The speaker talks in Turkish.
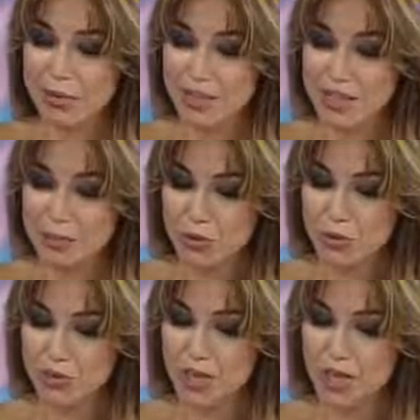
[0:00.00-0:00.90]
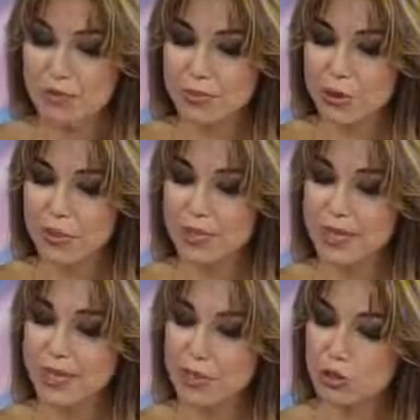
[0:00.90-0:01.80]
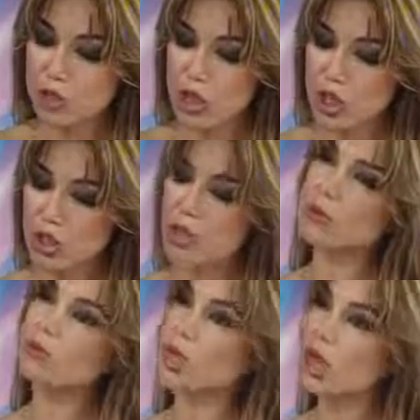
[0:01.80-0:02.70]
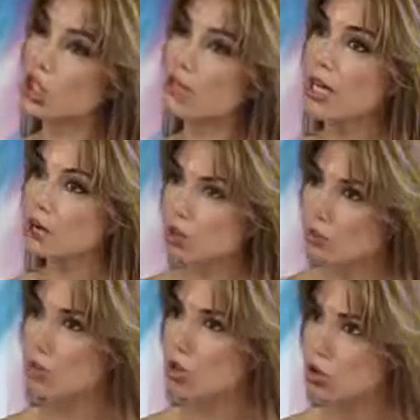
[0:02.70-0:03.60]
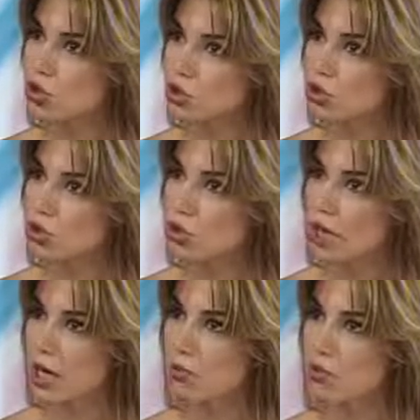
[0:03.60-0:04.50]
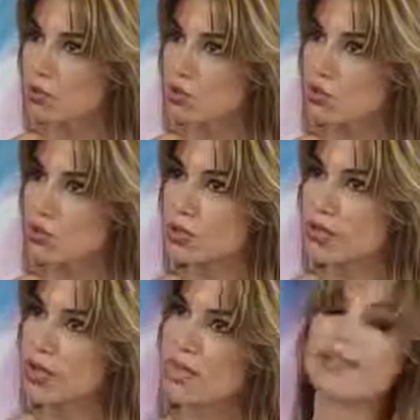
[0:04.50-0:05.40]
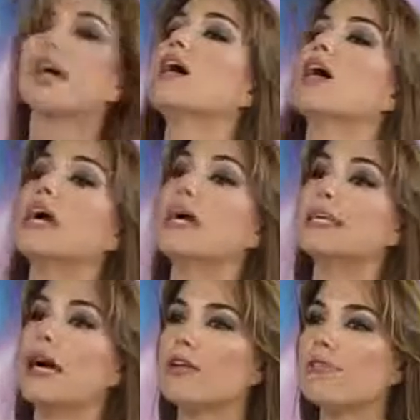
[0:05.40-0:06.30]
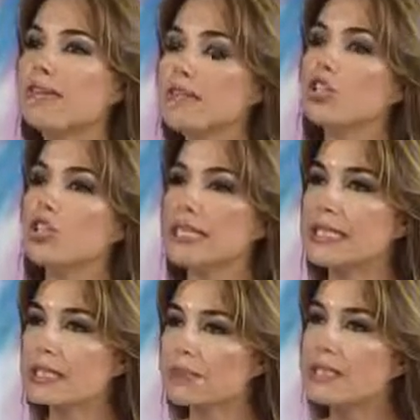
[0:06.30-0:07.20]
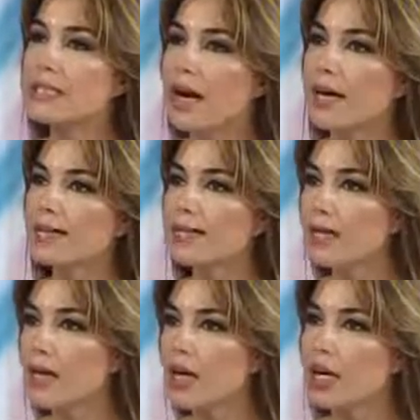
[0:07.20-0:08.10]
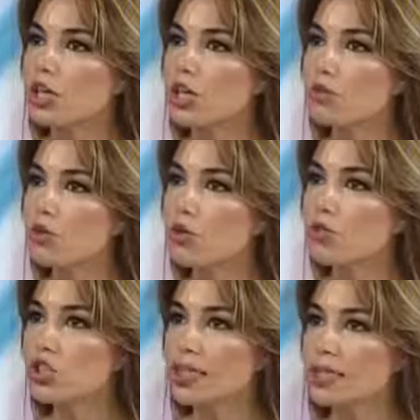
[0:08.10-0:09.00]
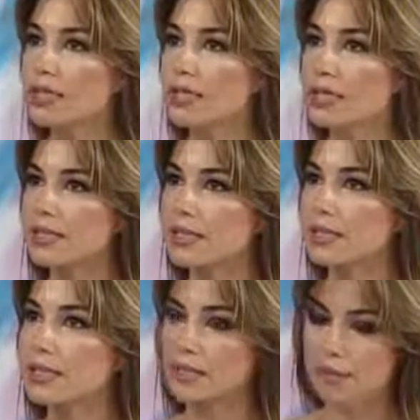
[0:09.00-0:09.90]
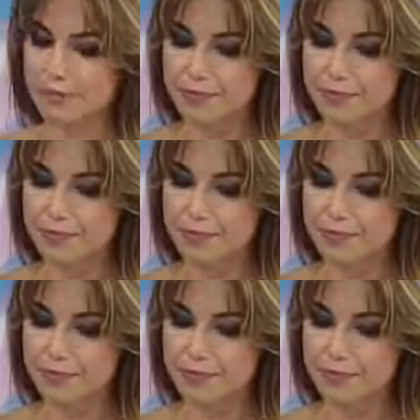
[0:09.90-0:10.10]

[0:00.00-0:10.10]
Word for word: 4 yıl boyunca bir orada bir ekonomik araştırmalar, araştırmalar grup koordinatörü olarak bulunmuşsunuz doğru, herhalde. Doğru, doğru. Yani FED'in içerisinde bizatihi araştırma bölümünün içerisindeydiniz. Evet.